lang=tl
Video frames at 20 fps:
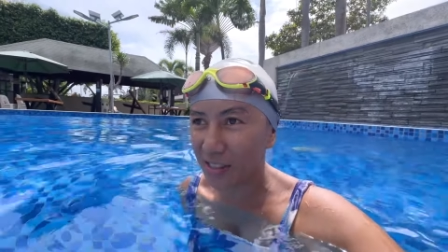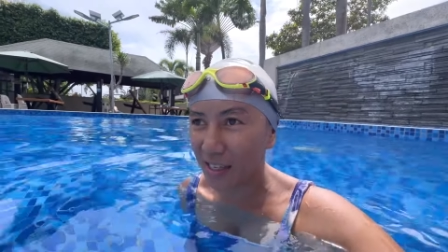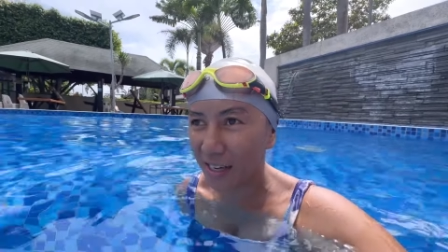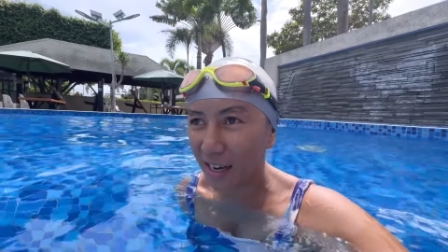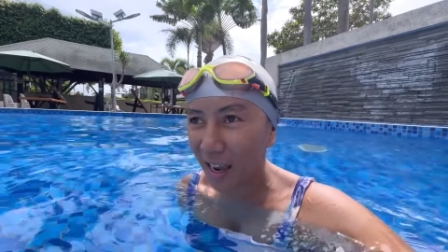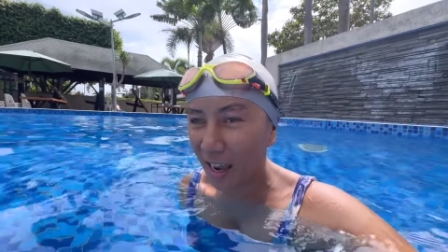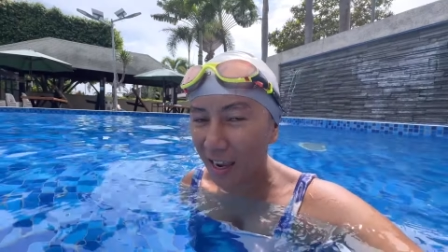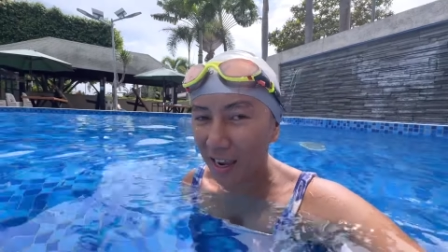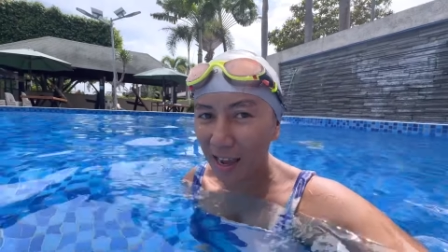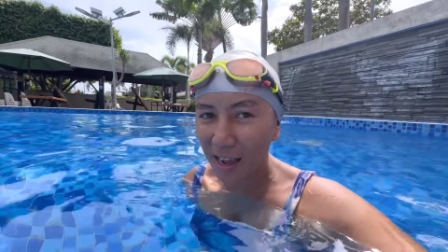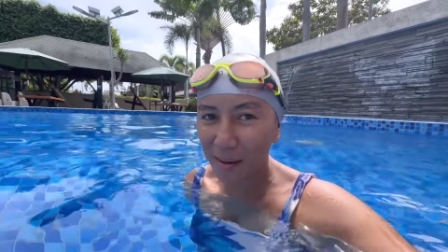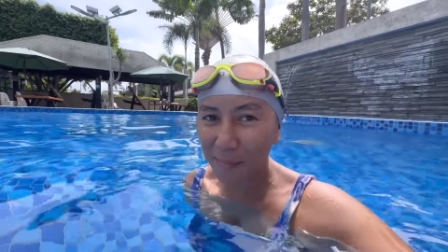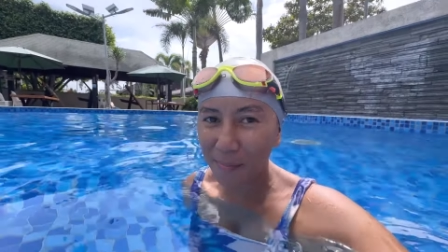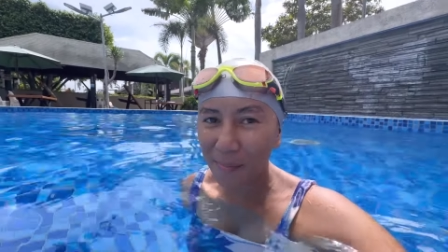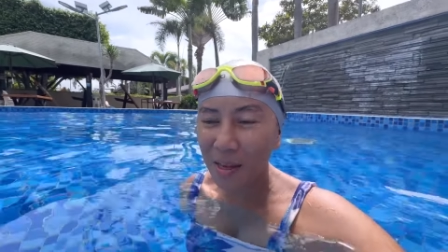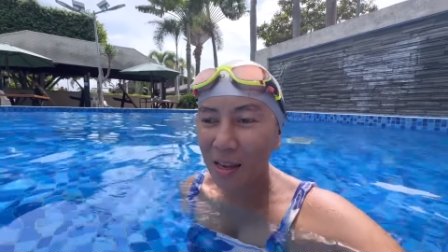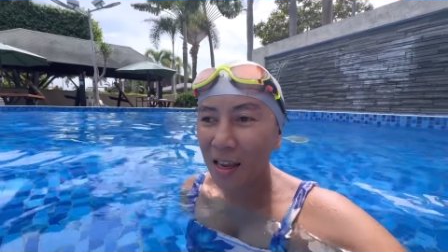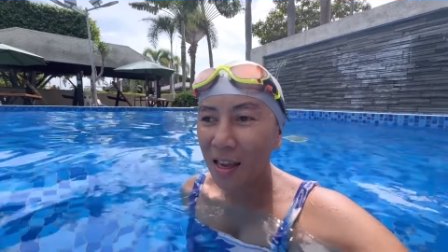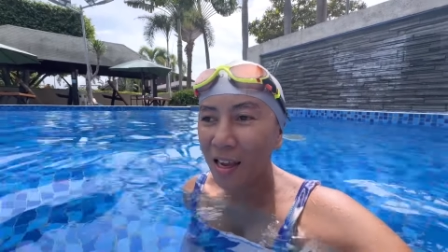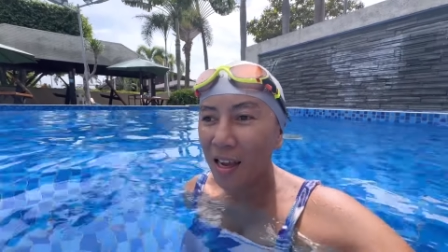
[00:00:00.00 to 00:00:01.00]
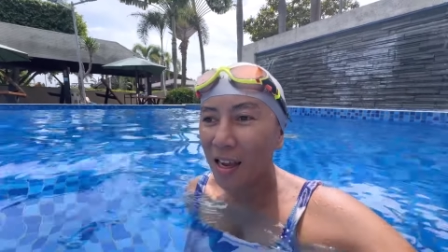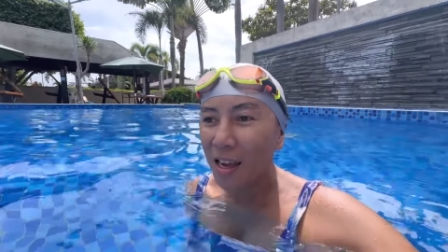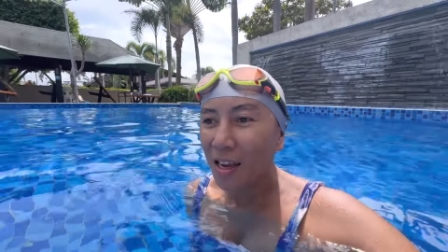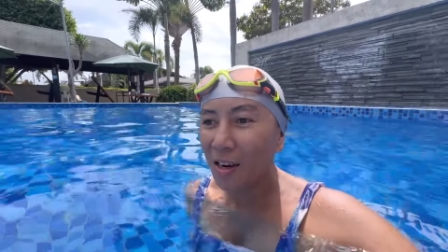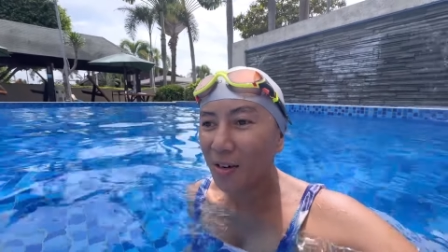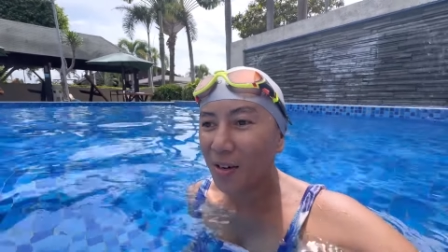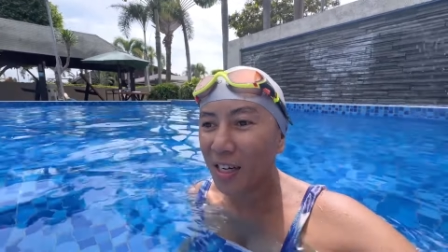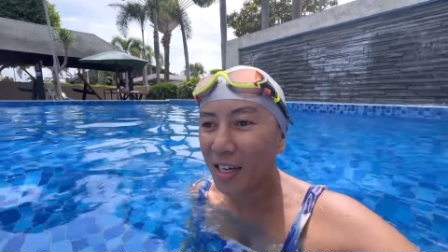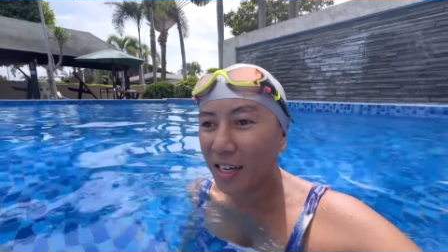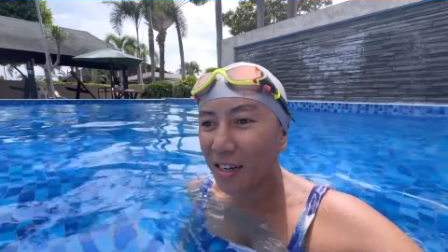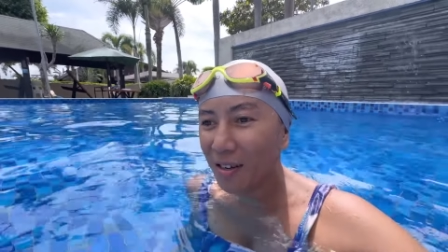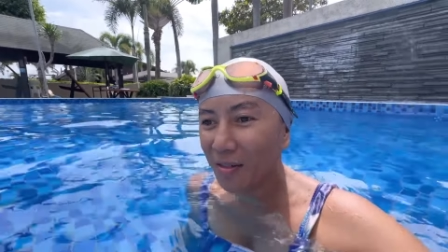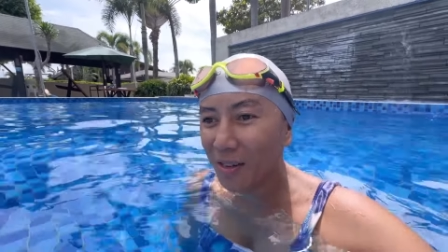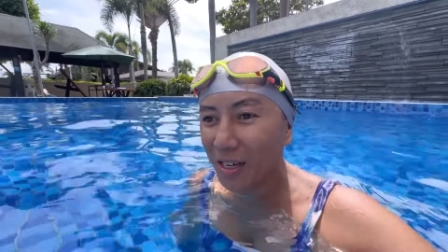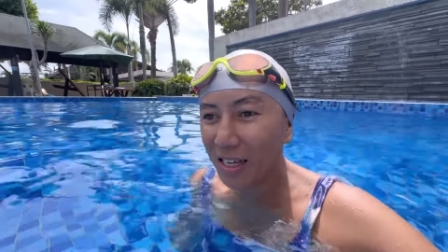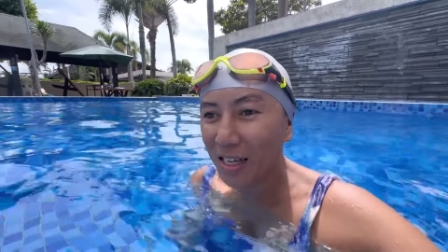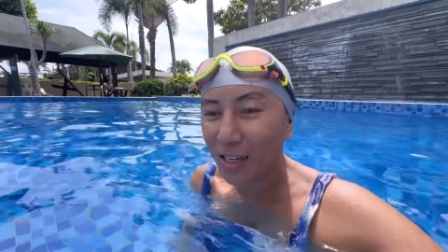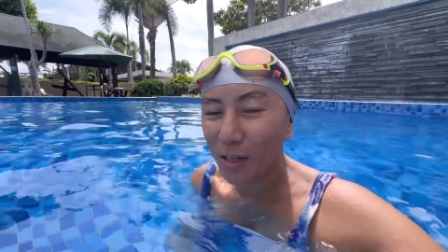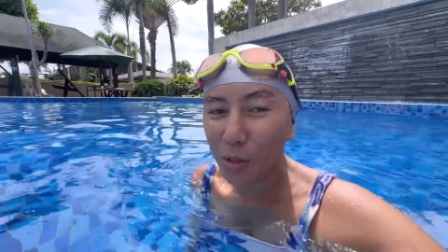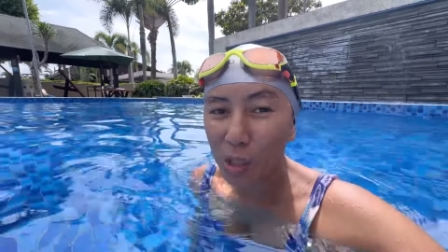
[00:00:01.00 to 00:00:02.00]
And I am really,
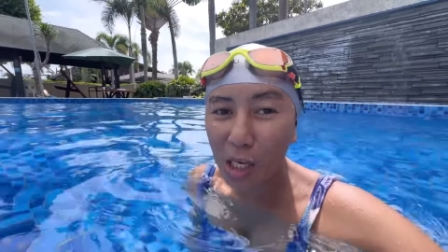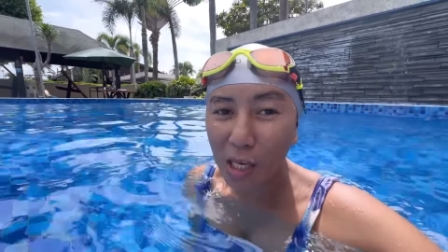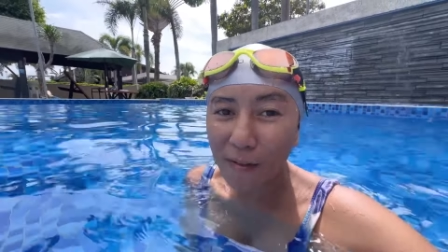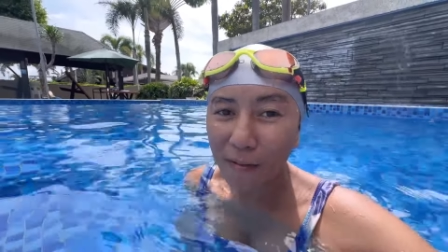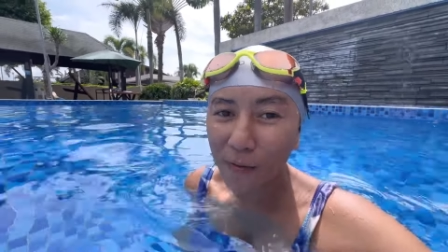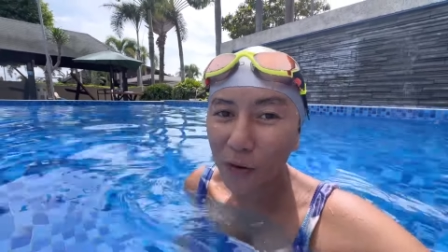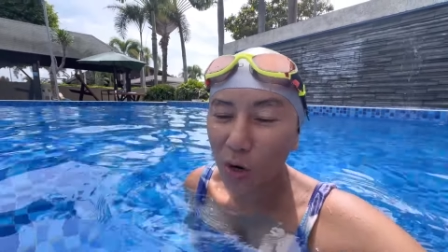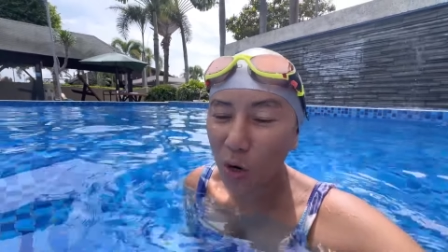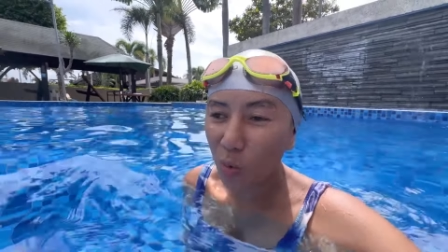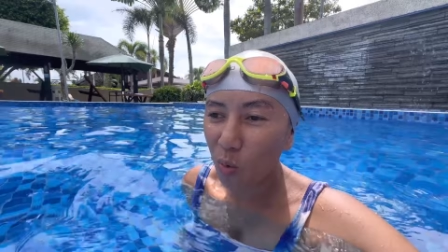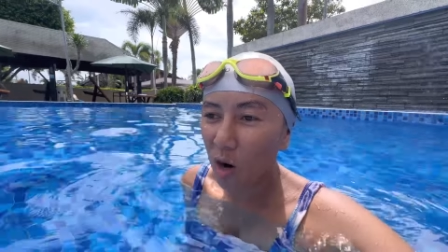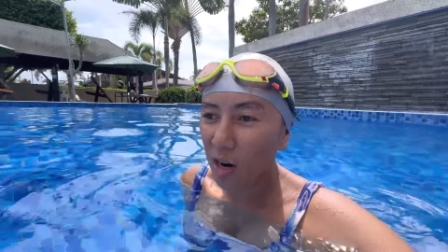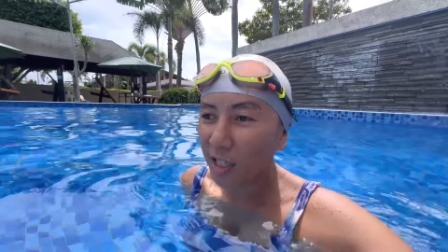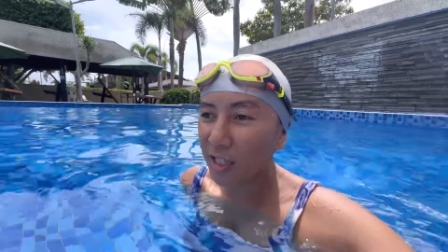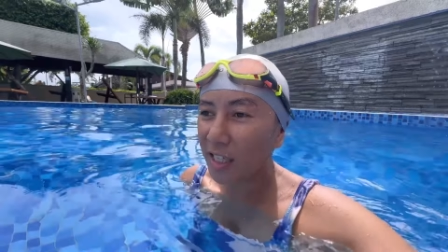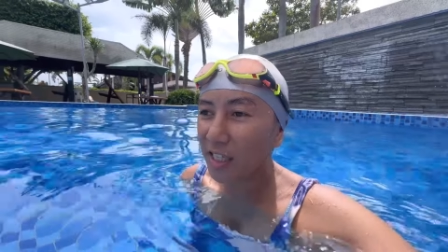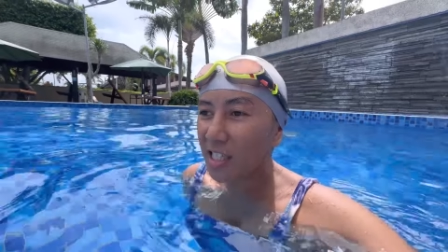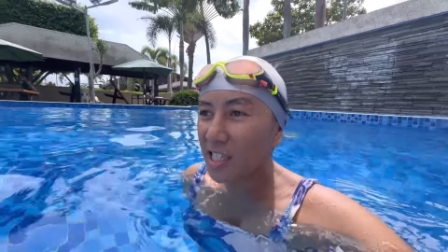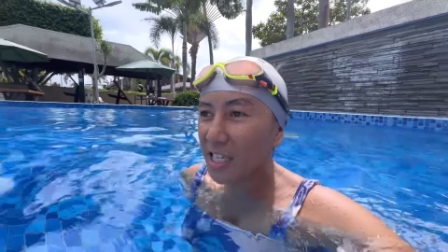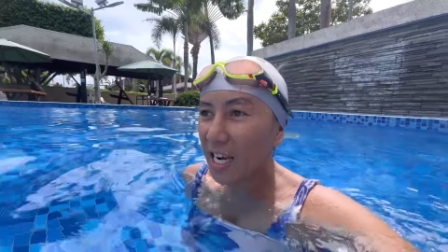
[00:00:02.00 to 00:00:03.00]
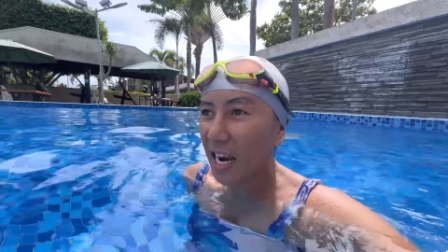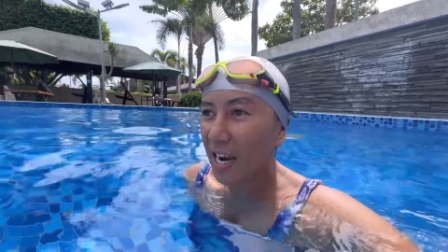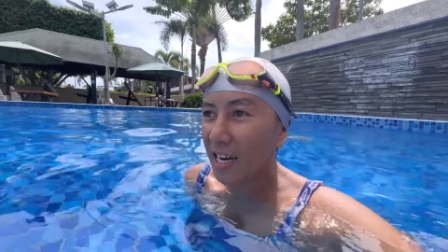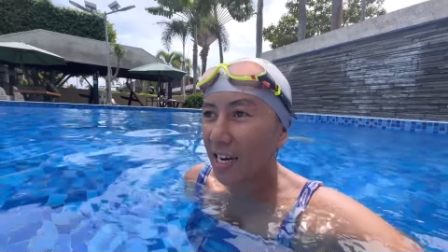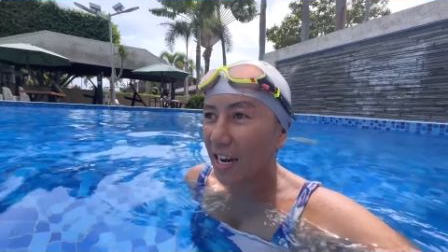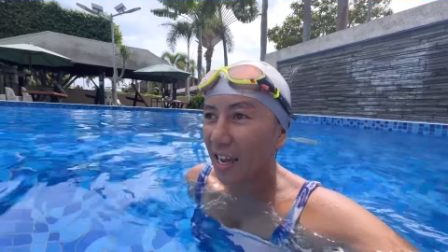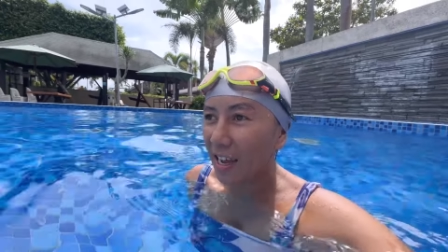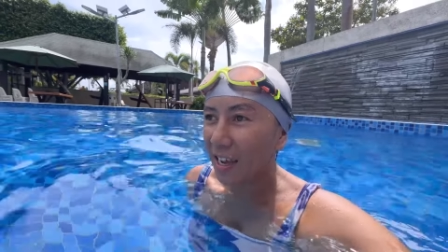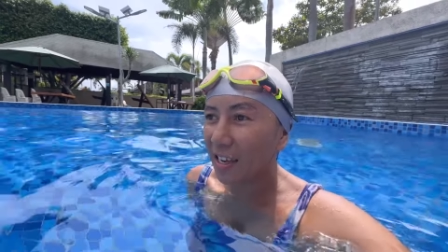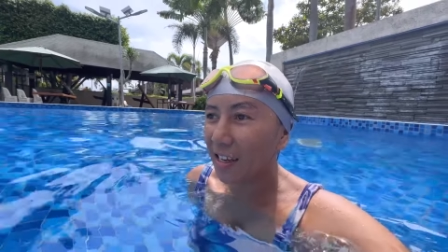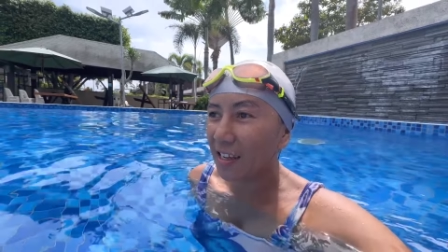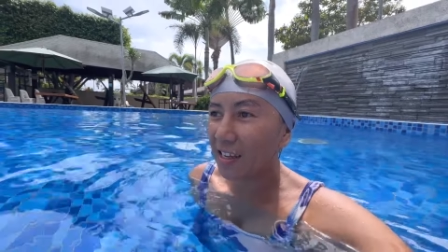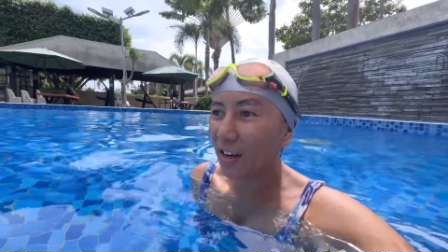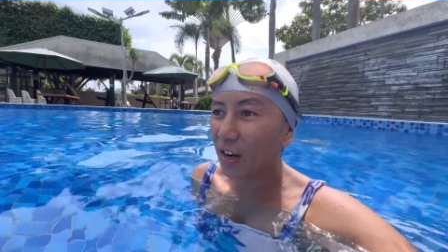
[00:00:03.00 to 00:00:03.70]
really looking forward, inshallah,